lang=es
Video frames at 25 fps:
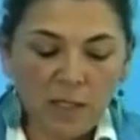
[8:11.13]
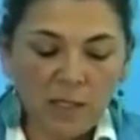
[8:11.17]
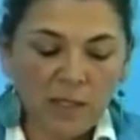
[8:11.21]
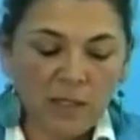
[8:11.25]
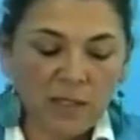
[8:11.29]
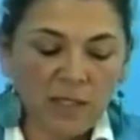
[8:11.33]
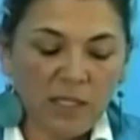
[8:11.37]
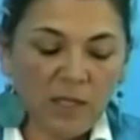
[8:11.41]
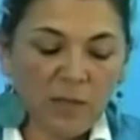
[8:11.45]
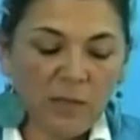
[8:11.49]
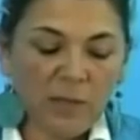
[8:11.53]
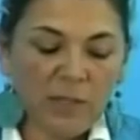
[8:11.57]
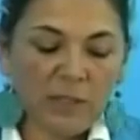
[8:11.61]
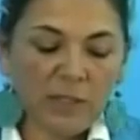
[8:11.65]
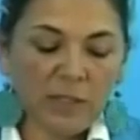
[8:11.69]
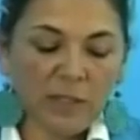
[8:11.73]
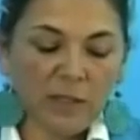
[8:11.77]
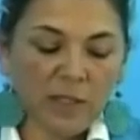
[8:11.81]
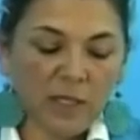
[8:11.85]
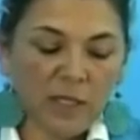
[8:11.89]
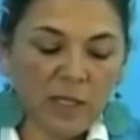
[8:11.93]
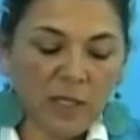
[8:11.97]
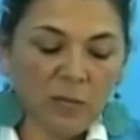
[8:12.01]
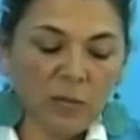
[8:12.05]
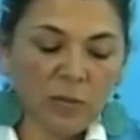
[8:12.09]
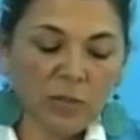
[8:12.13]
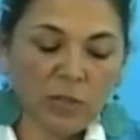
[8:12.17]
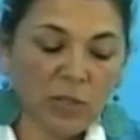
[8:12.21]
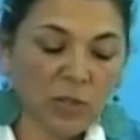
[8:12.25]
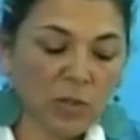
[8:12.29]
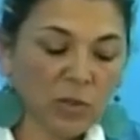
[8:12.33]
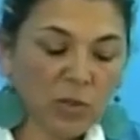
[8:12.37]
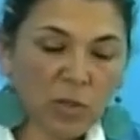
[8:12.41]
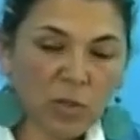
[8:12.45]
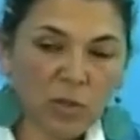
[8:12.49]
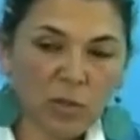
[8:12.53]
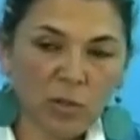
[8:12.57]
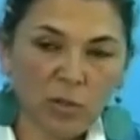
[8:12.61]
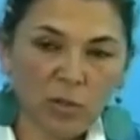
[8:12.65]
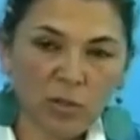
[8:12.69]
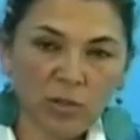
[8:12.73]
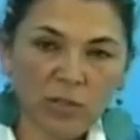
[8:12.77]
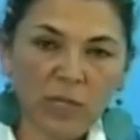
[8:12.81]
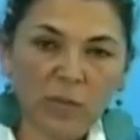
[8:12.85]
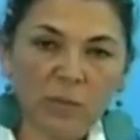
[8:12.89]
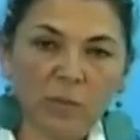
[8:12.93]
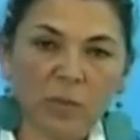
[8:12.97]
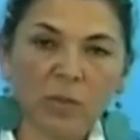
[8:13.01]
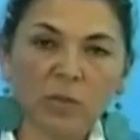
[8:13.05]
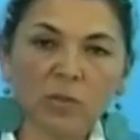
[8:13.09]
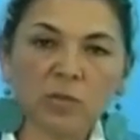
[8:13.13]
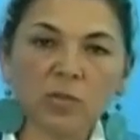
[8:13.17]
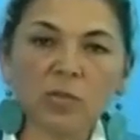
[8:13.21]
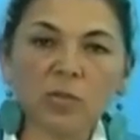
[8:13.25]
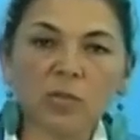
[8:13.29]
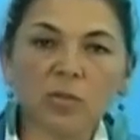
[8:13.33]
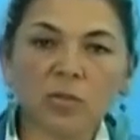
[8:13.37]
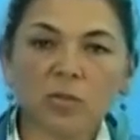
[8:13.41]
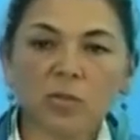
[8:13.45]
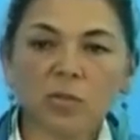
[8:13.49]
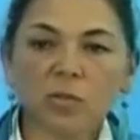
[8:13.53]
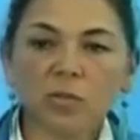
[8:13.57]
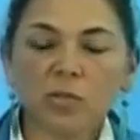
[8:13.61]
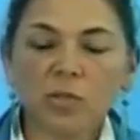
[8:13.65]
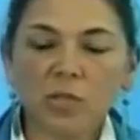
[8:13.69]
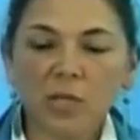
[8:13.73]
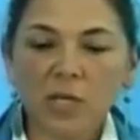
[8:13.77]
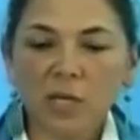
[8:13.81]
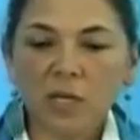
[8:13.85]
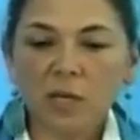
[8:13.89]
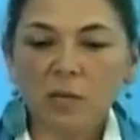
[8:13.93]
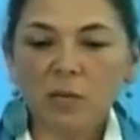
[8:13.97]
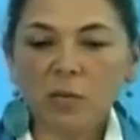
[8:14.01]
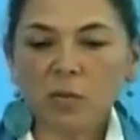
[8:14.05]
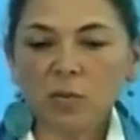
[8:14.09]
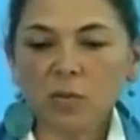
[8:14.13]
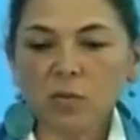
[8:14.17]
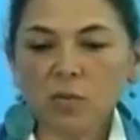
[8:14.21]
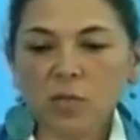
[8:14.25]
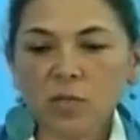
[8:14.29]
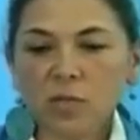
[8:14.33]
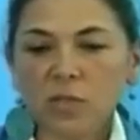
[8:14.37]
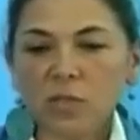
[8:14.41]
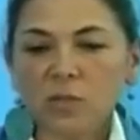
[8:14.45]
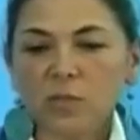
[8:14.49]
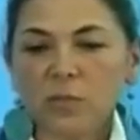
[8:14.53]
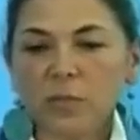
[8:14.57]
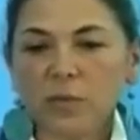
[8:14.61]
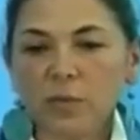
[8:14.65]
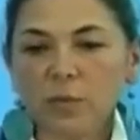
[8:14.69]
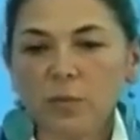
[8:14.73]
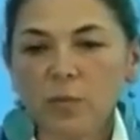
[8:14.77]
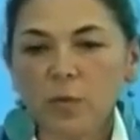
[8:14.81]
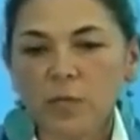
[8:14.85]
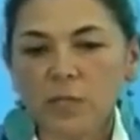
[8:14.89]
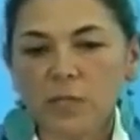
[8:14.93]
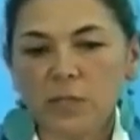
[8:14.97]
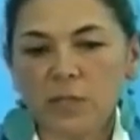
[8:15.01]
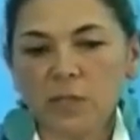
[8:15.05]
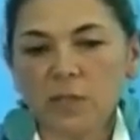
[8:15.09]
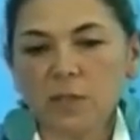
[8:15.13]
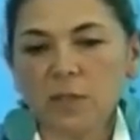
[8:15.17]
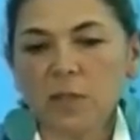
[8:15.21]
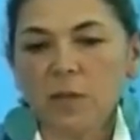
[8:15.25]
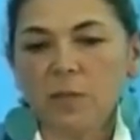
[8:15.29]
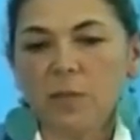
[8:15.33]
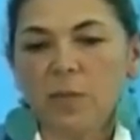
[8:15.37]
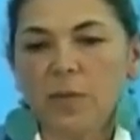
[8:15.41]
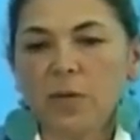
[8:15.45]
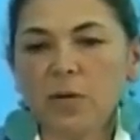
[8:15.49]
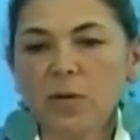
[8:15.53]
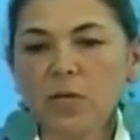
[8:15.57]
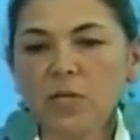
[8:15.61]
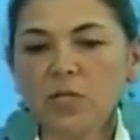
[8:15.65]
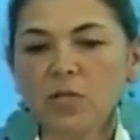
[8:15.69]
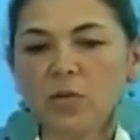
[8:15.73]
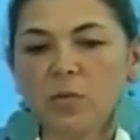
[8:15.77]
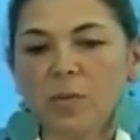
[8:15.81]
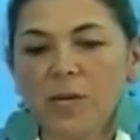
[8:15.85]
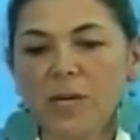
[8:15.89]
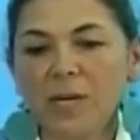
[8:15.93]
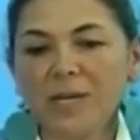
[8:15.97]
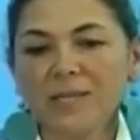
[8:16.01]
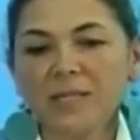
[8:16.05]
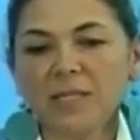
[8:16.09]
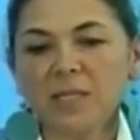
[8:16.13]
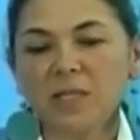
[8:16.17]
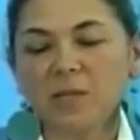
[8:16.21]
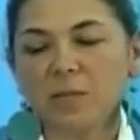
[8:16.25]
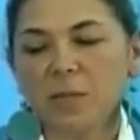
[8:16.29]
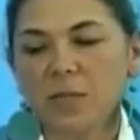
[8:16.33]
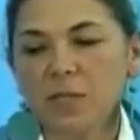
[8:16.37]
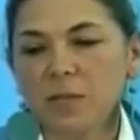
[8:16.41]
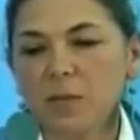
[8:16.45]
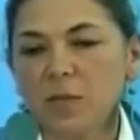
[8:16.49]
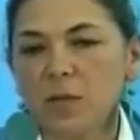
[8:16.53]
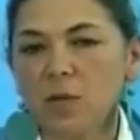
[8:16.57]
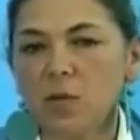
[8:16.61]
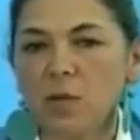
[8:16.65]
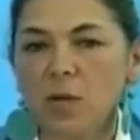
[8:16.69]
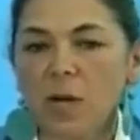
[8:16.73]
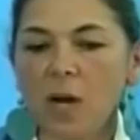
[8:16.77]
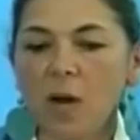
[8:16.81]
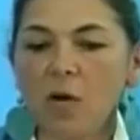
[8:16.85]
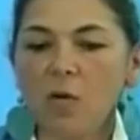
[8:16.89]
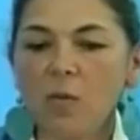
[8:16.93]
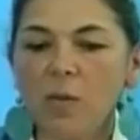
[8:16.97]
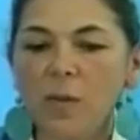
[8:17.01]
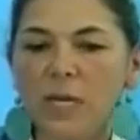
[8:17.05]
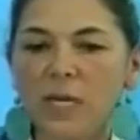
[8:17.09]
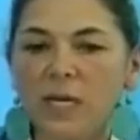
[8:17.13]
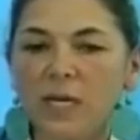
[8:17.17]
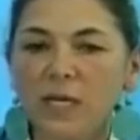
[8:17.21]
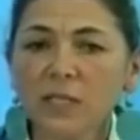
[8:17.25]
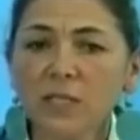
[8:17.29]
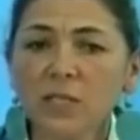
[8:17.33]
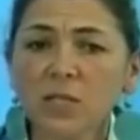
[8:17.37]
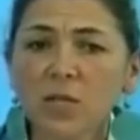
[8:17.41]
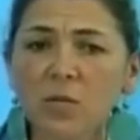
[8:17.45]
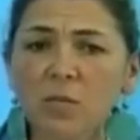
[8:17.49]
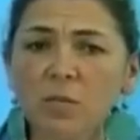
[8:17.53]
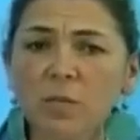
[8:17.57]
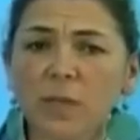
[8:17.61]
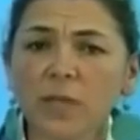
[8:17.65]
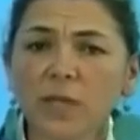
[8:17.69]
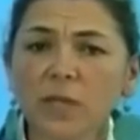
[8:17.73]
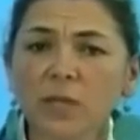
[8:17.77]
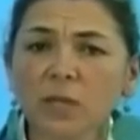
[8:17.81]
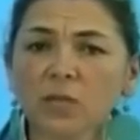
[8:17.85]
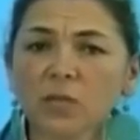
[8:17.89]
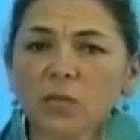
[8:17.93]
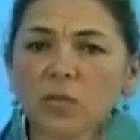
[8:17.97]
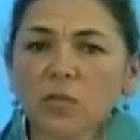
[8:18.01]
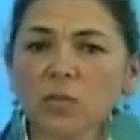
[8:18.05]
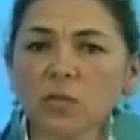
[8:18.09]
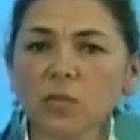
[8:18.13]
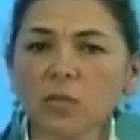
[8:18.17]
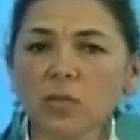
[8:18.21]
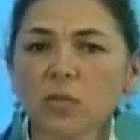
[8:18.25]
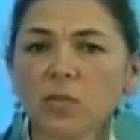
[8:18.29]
Realmente tenemos en todos los ámbitos, nosotros tenemos nuestras propuestas, pero eso va a ser más bien una obligación para nosotros.